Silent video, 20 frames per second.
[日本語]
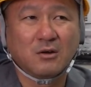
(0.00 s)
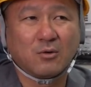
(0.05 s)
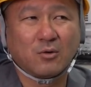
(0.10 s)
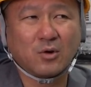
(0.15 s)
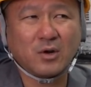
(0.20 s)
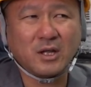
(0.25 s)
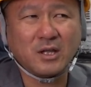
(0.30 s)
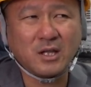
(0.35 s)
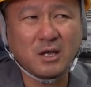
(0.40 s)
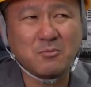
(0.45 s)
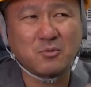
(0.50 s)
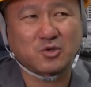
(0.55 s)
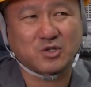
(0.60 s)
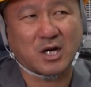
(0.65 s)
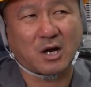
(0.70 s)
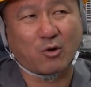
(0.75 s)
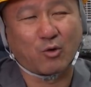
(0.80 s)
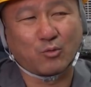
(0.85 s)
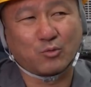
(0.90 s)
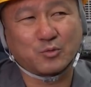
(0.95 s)
俺でも
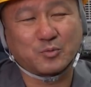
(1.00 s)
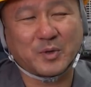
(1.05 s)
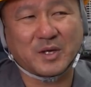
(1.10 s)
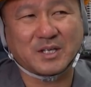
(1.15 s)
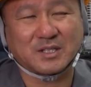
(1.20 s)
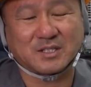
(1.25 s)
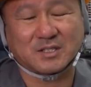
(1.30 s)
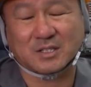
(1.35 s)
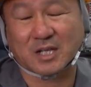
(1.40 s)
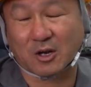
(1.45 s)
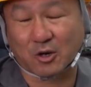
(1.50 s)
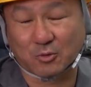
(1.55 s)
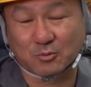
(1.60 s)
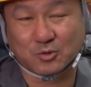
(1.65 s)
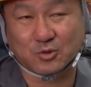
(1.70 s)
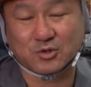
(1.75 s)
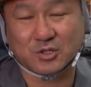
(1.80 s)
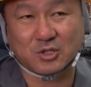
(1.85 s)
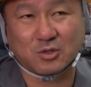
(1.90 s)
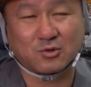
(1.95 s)
じゃあホームページ頼
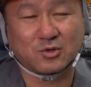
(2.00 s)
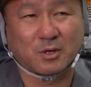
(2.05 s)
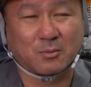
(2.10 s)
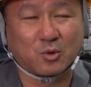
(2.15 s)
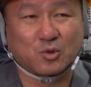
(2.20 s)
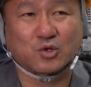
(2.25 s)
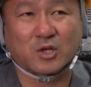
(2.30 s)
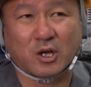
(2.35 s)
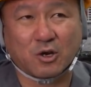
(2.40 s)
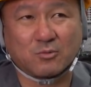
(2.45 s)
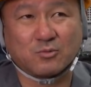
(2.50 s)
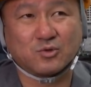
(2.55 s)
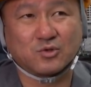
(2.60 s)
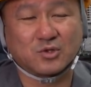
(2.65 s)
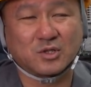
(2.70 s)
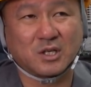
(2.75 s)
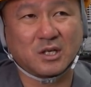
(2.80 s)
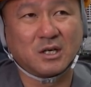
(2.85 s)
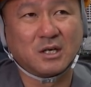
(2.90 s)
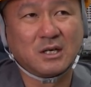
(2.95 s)
む、いろんなもの頼むっ
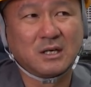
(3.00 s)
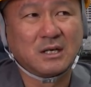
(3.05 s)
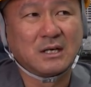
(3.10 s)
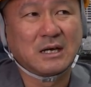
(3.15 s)
て、